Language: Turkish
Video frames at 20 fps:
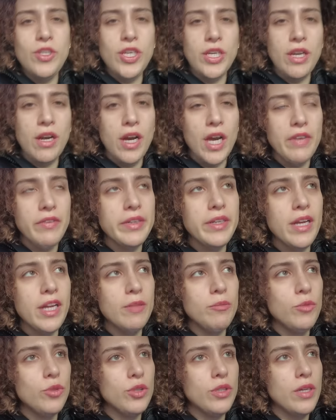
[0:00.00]
İçeri hayvan
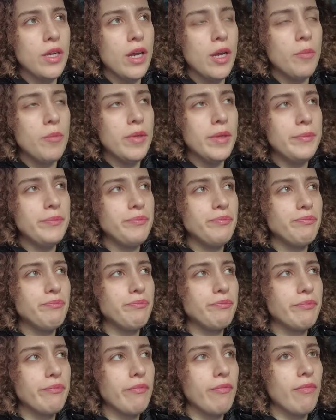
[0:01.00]
almıyorlar abi.
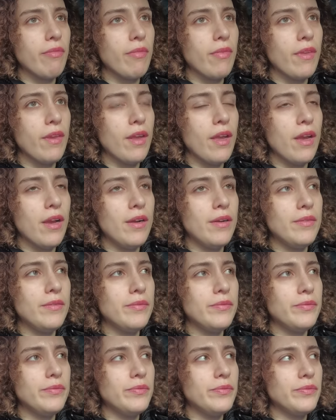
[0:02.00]
Ya hayvandan
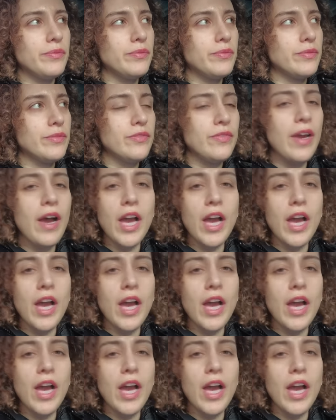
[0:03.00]
korkuyorlar. Ve